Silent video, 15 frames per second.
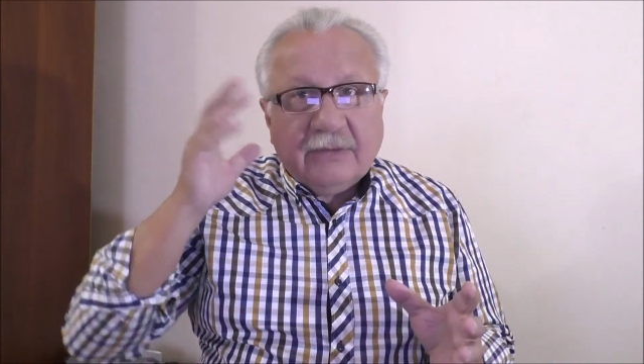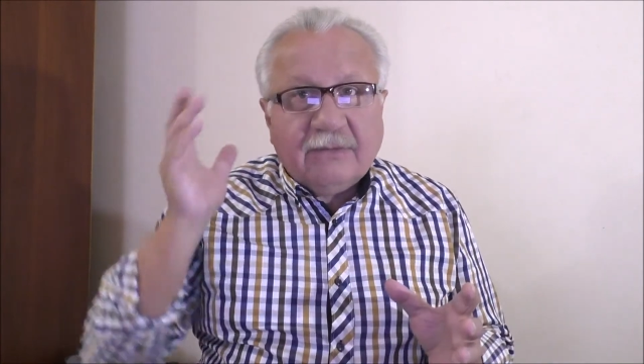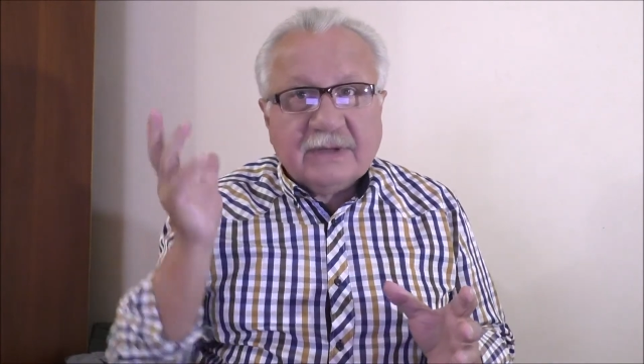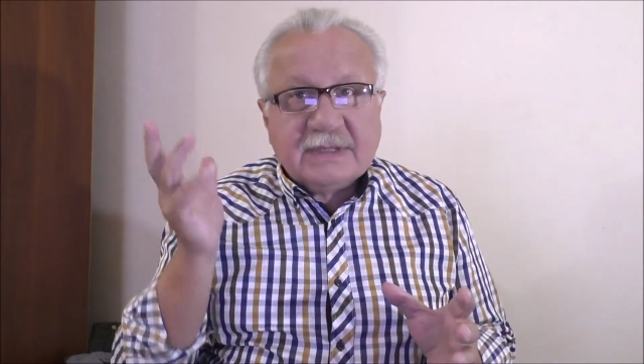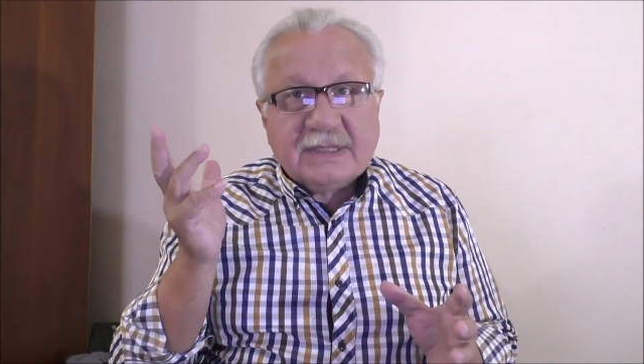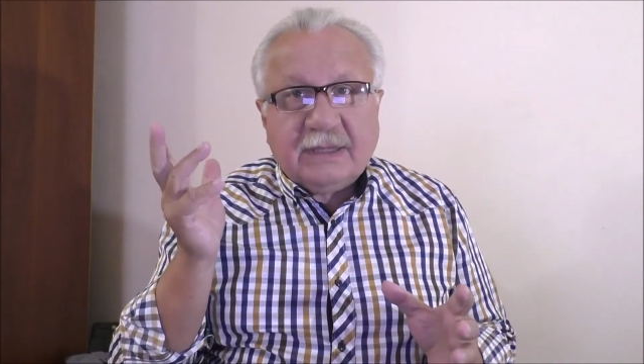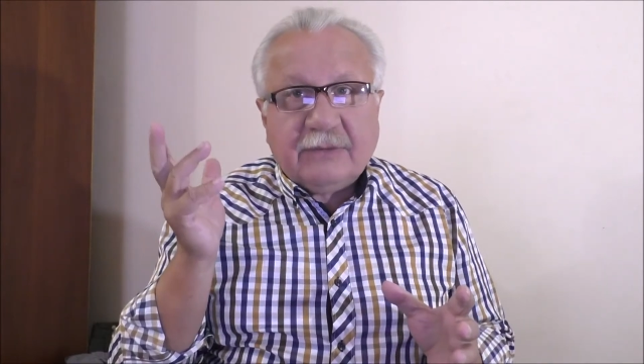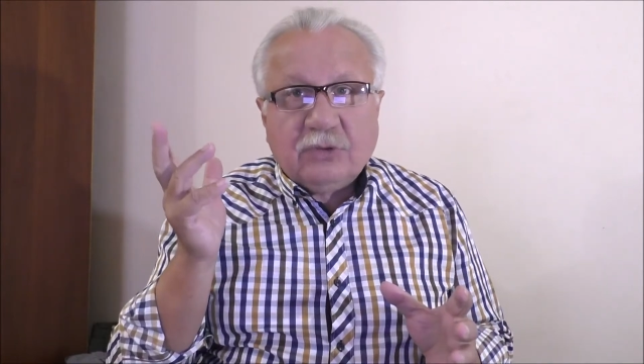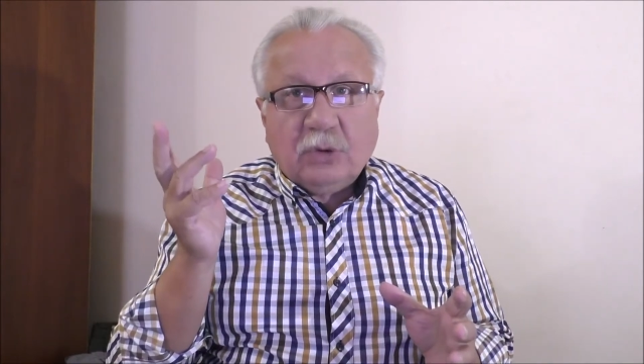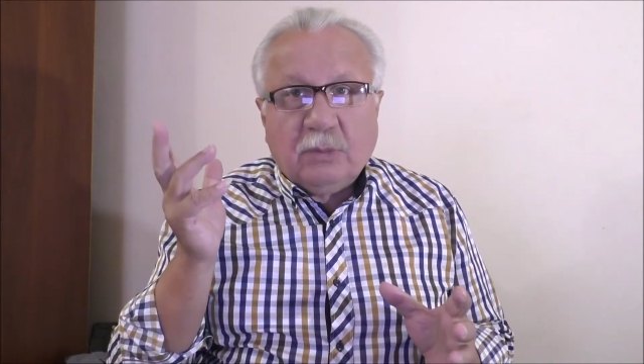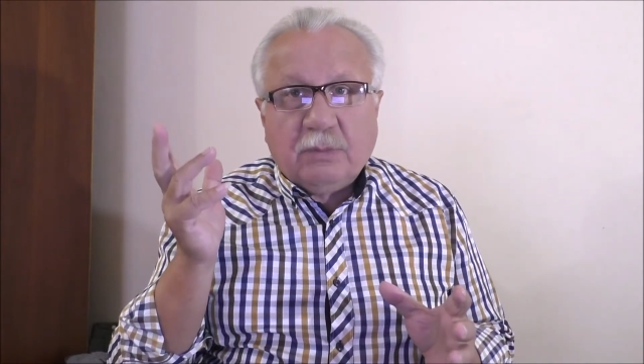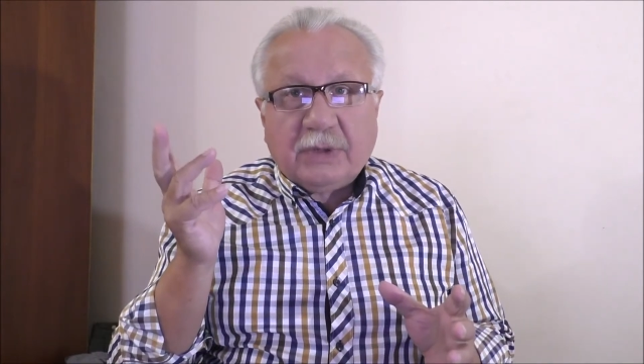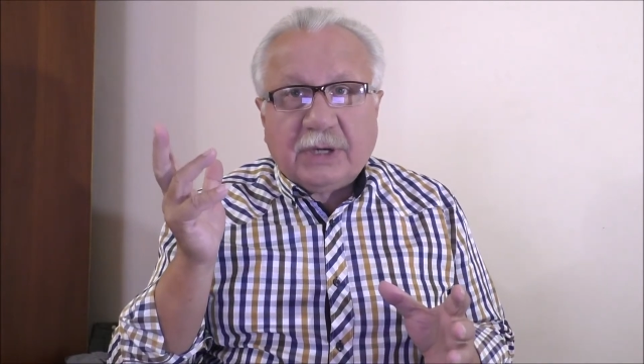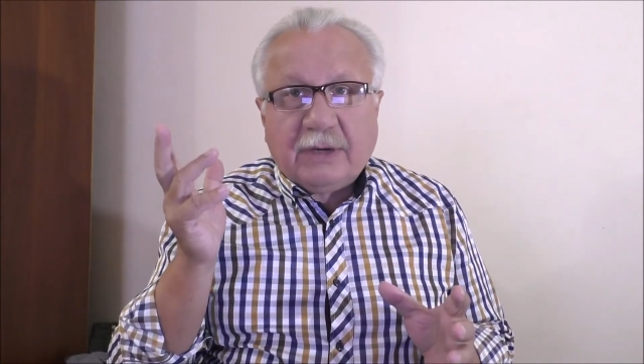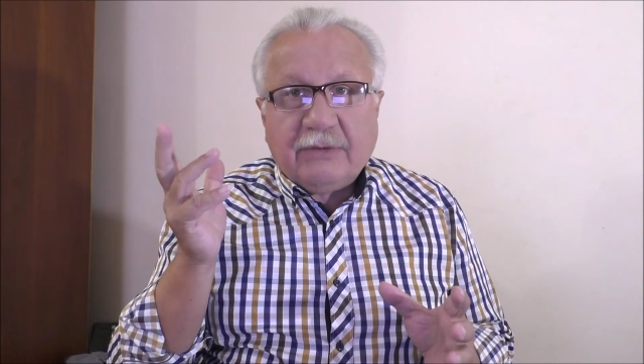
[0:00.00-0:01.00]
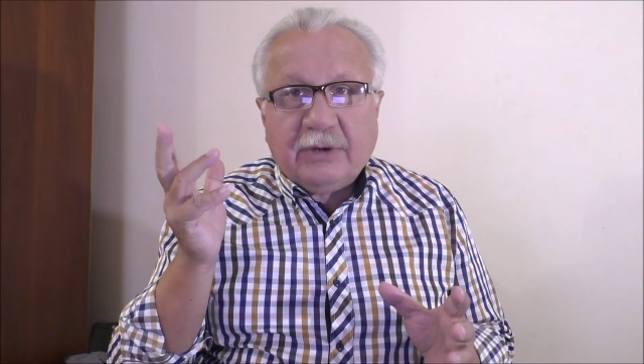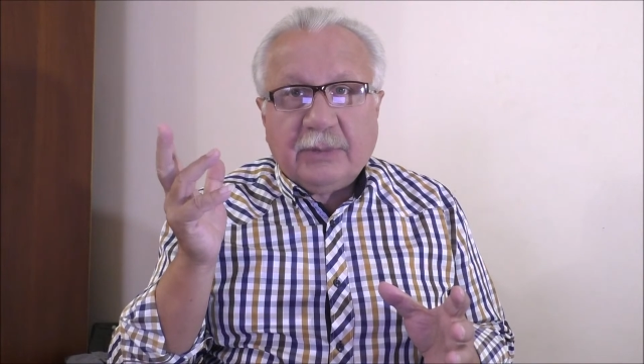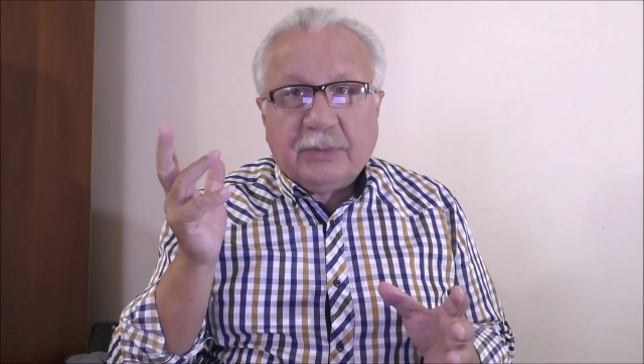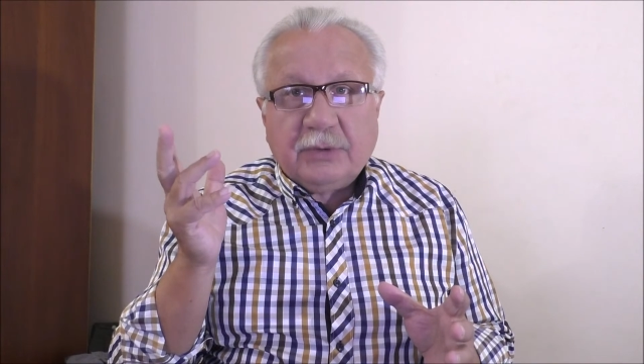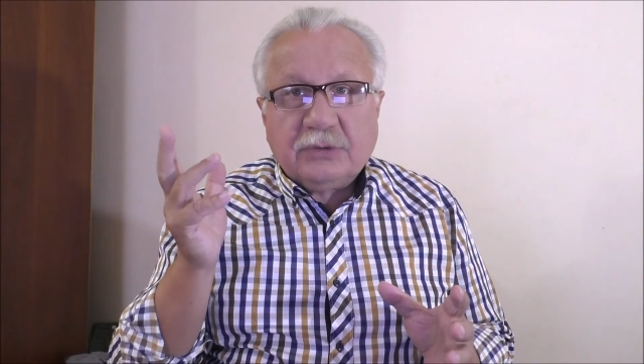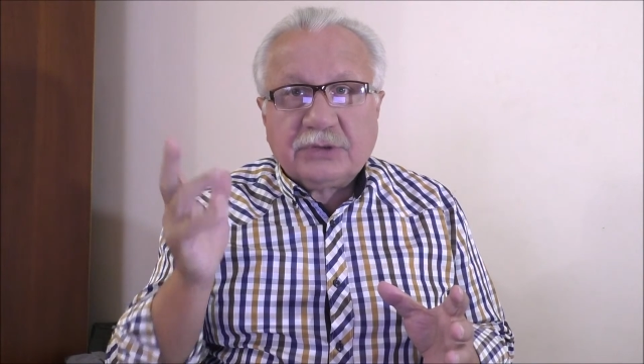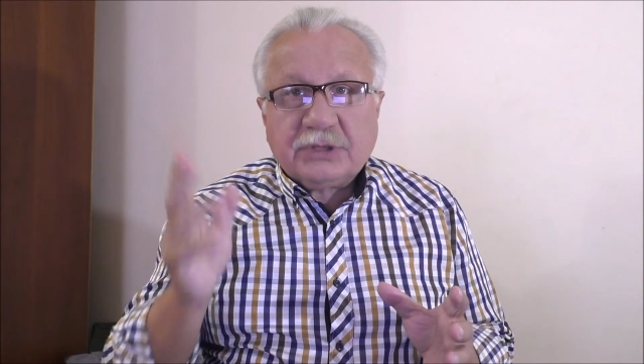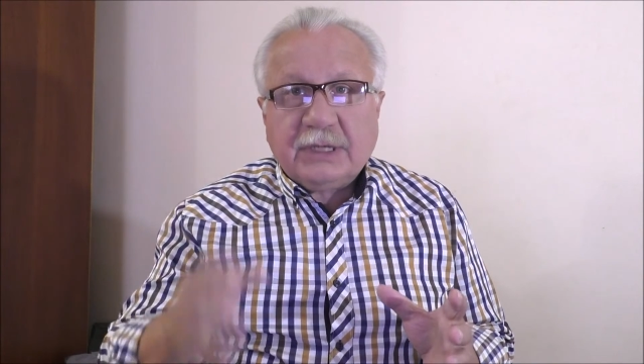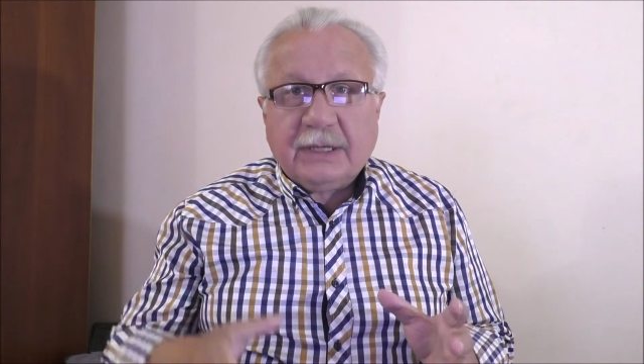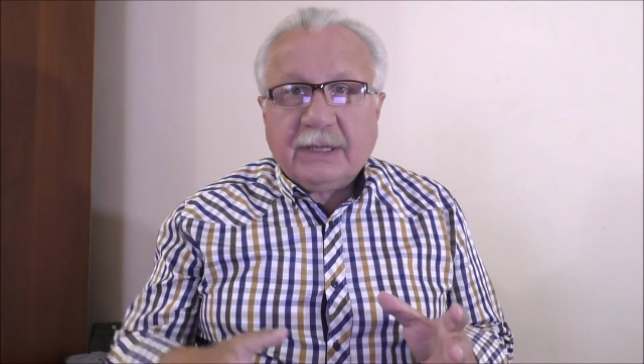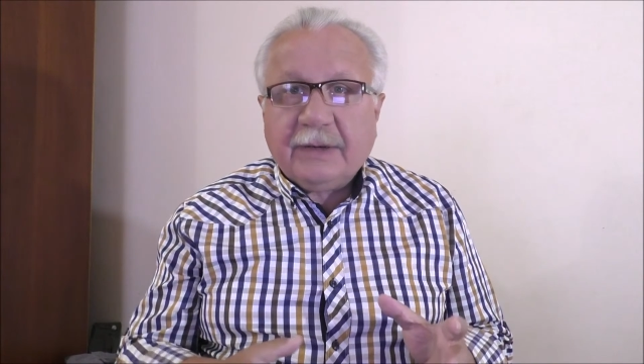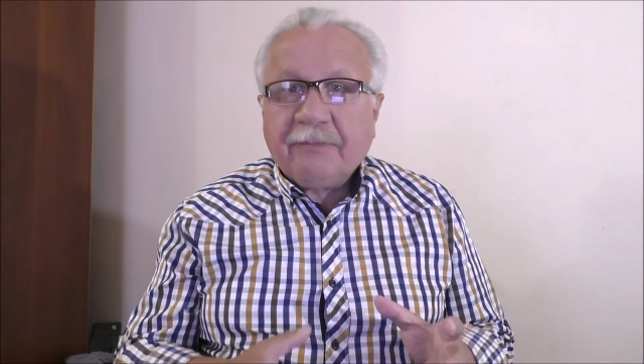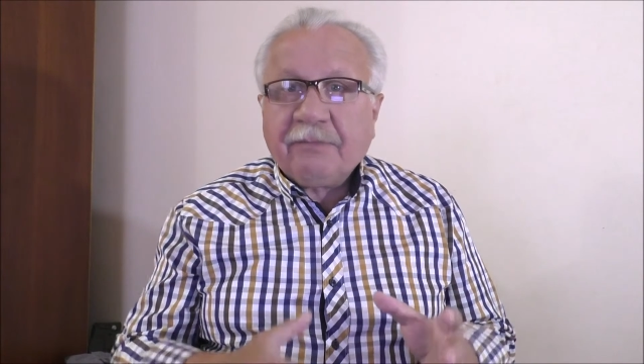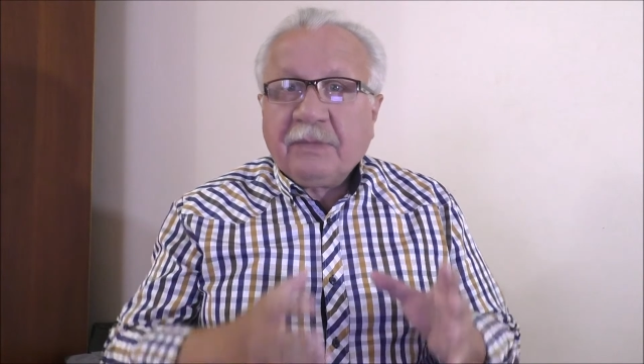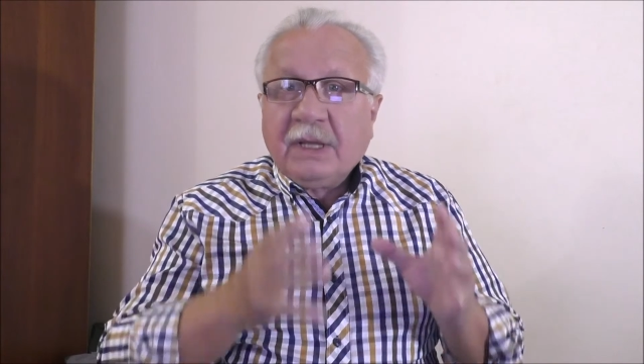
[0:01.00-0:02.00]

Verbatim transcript: в основном правое полушарие.